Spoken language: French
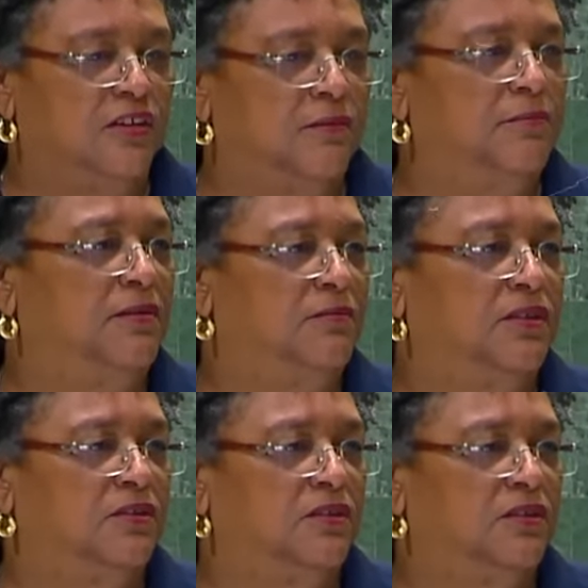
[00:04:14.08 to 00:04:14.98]
nous
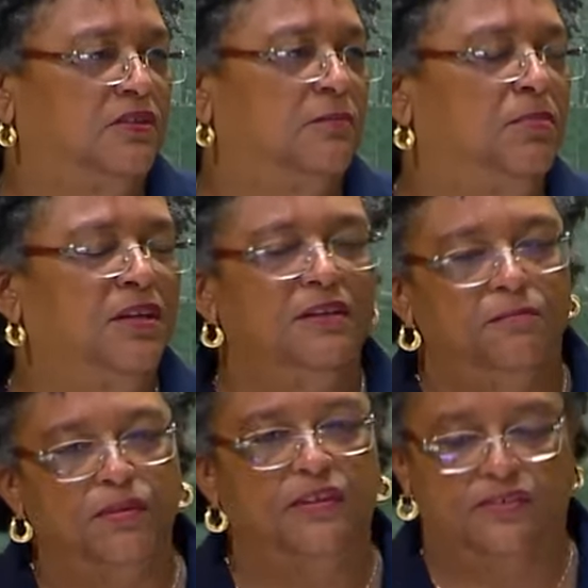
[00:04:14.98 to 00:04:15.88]
devons
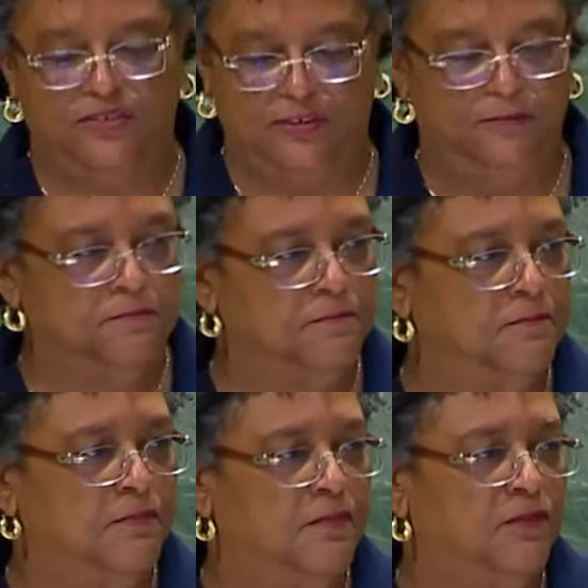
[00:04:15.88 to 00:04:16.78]
nous engager
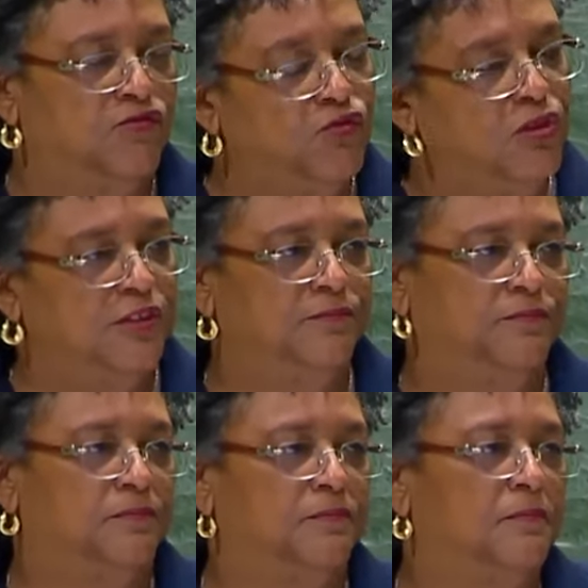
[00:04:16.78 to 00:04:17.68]
à bâtir
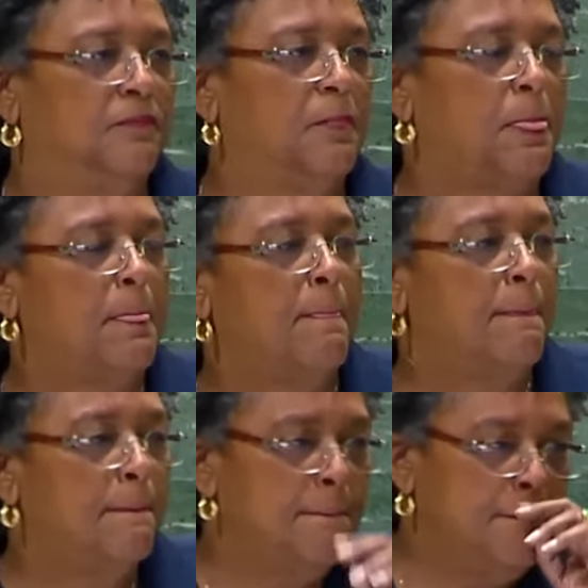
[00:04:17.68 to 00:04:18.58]
la paix,
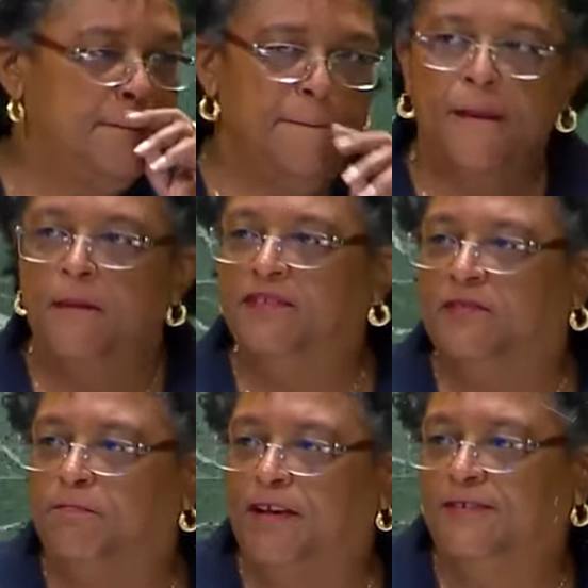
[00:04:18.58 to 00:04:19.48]
sincèrement.
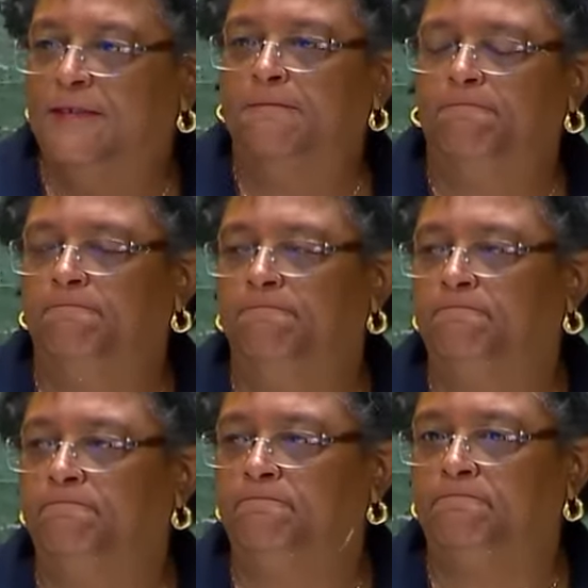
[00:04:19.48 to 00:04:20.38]

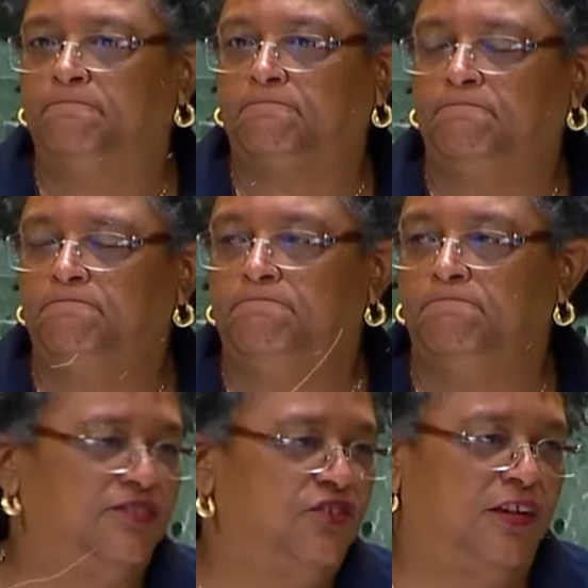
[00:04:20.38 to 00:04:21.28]
Monsieur le Président,
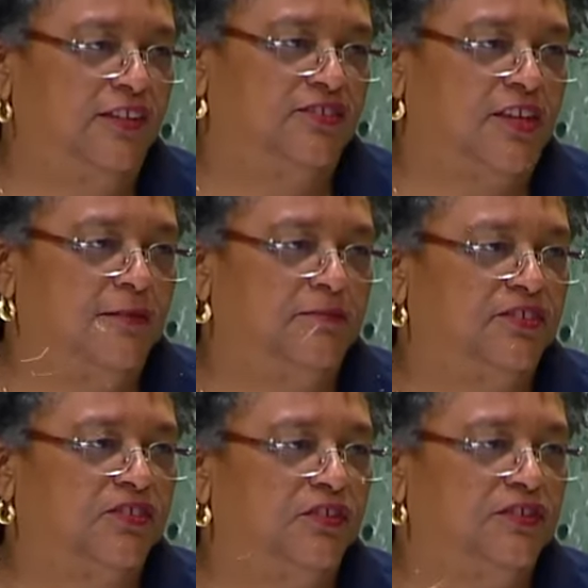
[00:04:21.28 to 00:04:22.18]
ma propre
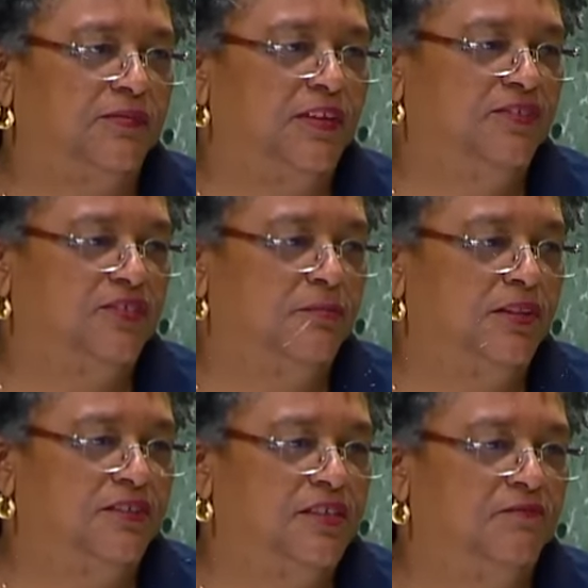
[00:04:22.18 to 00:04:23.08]
région n'a
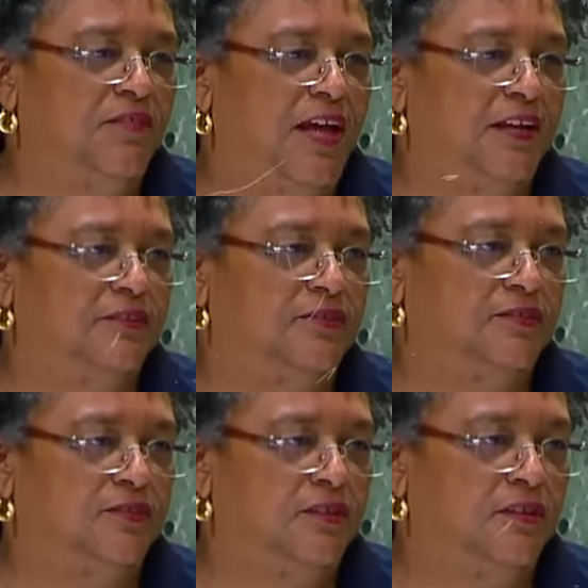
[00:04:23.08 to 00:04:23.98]
pas été
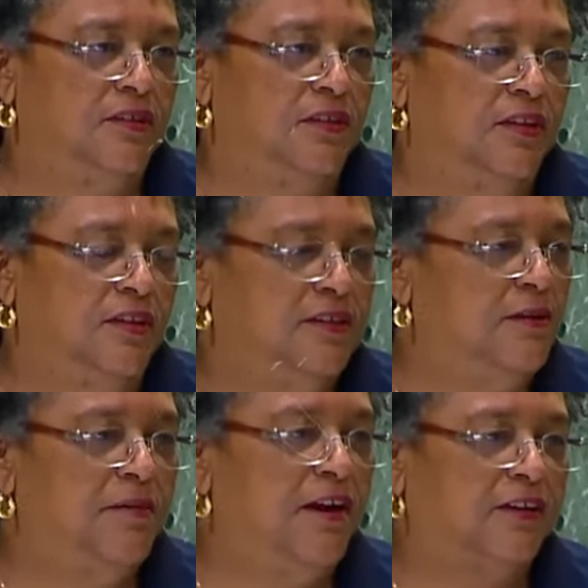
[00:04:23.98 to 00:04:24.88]
épargnée par euh, le
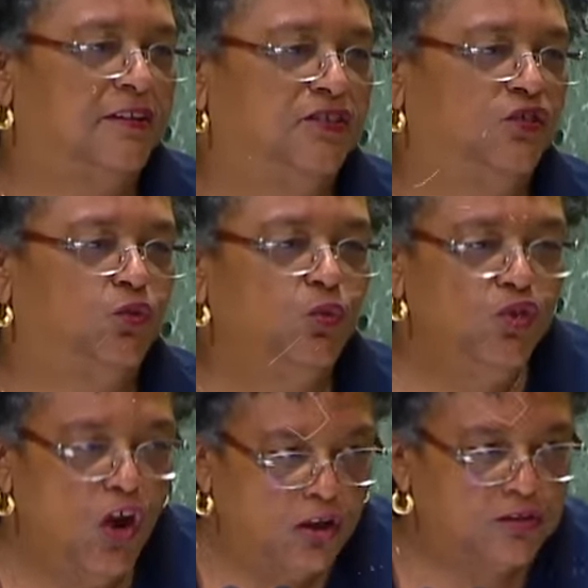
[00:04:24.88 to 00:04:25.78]
fléau de l'instabilité et de
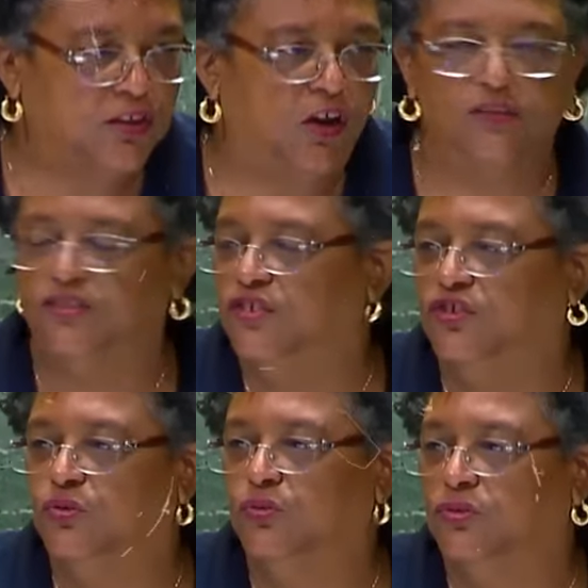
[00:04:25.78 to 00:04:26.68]
la violence. La
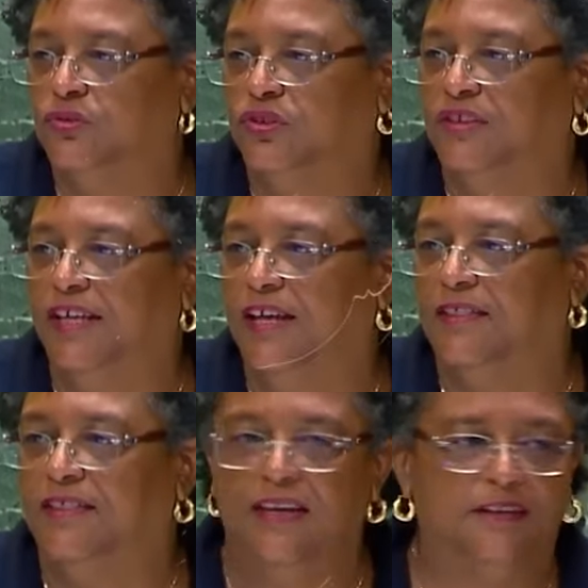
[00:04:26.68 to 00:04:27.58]
région des
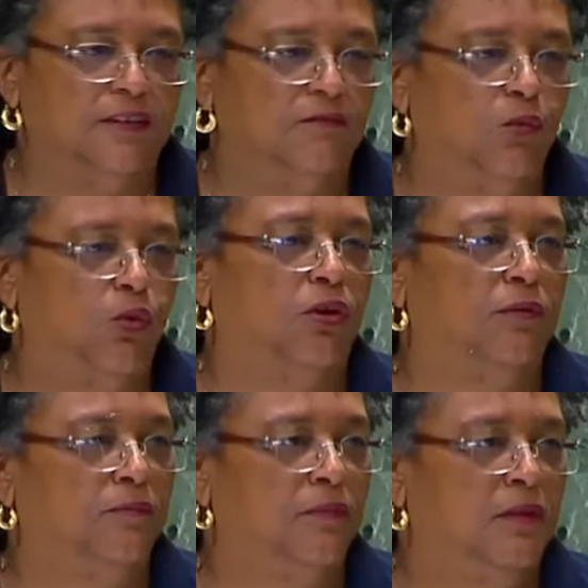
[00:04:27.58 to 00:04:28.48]
Amériques ne sont pas
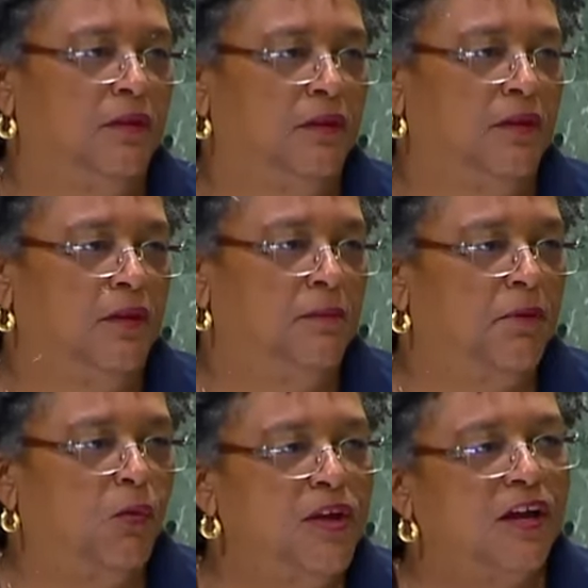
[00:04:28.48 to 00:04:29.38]
aujourd'hui un
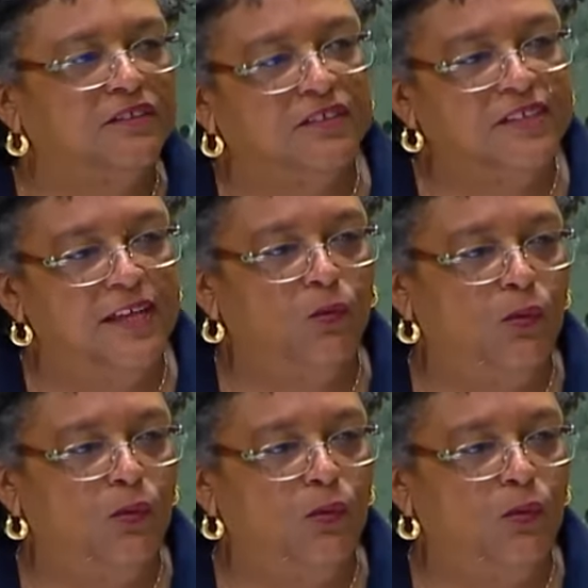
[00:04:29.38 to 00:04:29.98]
théâtre